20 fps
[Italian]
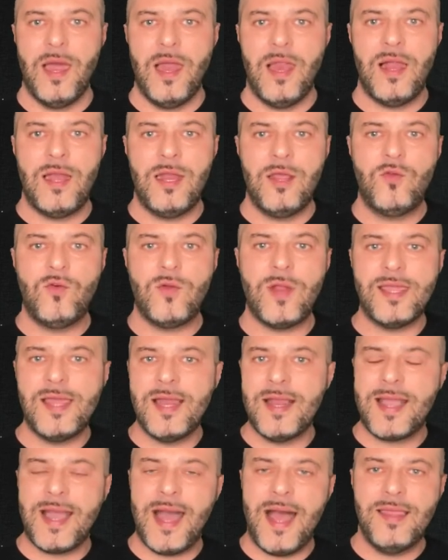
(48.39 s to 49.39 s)
La lettura
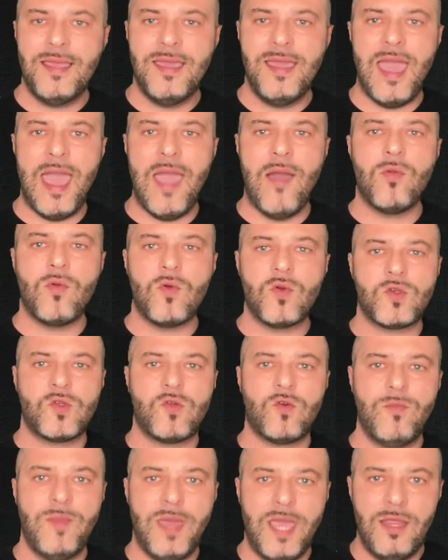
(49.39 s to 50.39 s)
del cane è uno
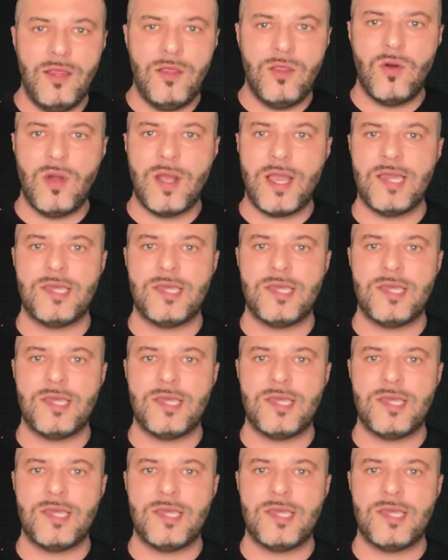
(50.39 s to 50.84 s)
strumento